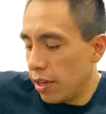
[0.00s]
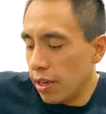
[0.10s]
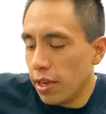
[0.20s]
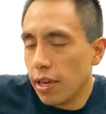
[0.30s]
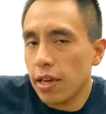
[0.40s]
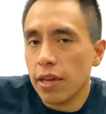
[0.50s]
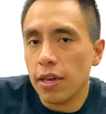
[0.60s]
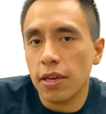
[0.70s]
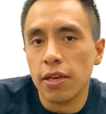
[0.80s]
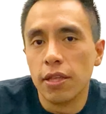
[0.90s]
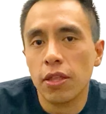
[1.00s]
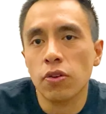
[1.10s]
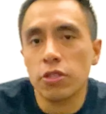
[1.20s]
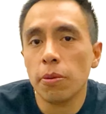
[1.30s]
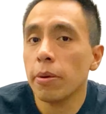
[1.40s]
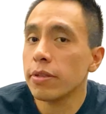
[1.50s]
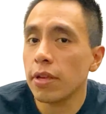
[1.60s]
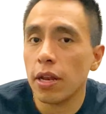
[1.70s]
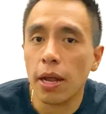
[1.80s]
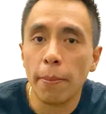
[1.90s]
Y digo, si vives
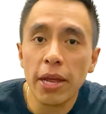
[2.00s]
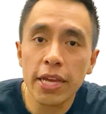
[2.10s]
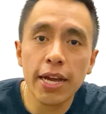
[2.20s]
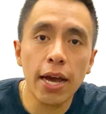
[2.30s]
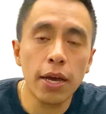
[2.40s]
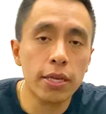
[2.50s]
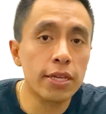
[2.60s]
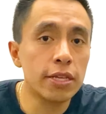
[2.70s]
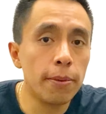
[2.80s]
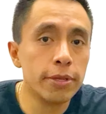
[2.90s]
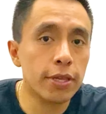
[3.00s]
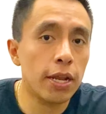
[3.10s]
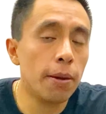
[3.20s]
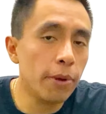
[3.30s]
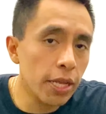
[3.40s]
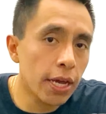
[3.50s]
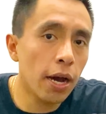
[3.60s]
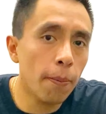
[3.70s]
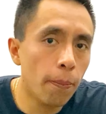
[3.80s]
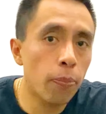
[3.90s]
en América, ya sabes que en
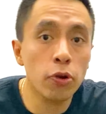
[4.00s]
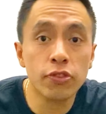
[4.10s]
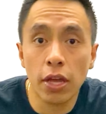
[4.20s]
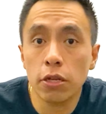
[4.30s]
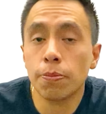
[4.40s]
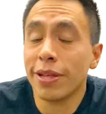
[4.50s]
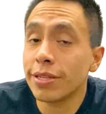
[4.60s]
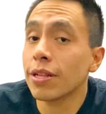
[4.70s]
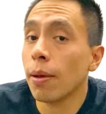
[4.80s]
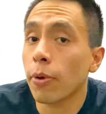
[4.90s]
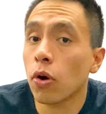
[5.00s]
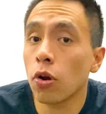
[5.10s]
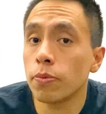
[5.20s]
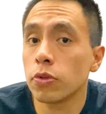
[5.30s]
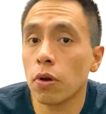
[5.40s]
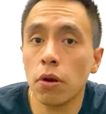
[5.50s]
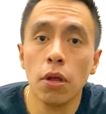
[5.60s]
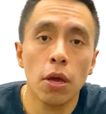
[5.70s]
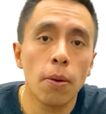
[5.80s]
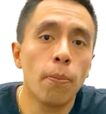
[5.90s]
América Pro Place es la mejor opción
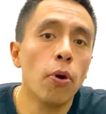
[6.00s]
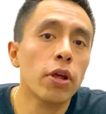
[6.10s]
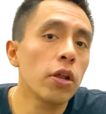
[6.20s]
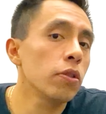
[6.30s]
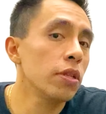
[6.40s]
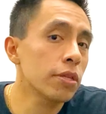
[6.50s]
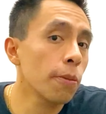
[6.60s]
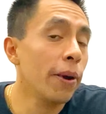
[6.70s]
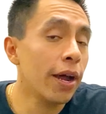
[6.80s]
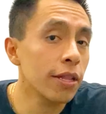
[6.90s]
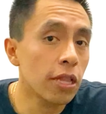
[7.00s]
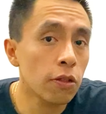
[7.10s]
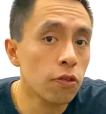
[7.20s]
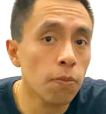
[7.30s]
porque no tienes que pagar tantos